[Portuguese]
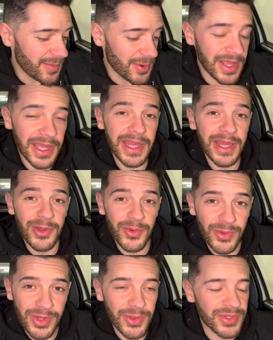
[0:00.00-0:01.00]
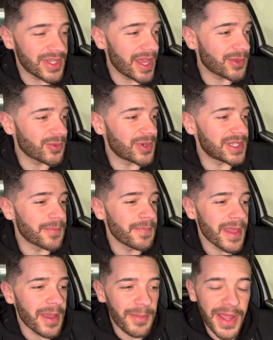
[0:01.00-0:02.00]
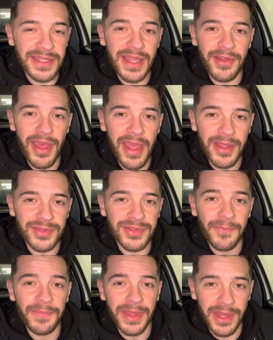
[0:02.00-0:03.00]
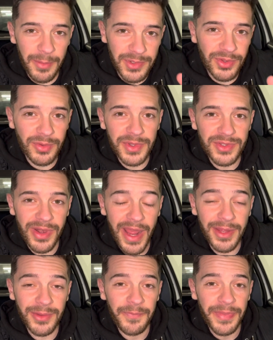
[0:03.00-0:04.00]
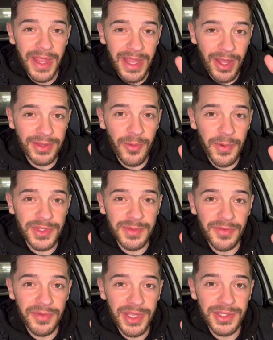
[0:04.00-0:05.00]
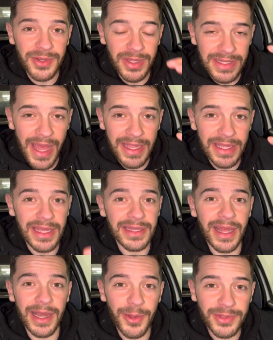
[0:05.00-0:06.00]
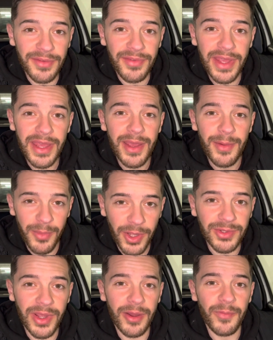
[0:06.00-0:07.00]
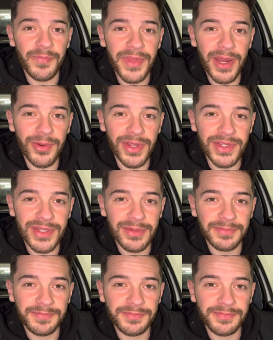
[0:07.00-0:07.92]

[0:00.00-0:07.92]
porque não deu certo hoje. Mas é, é isso. Tamo junto misturado e até o próximo vídeo daqui, da Léo TV Portugal. É nóis.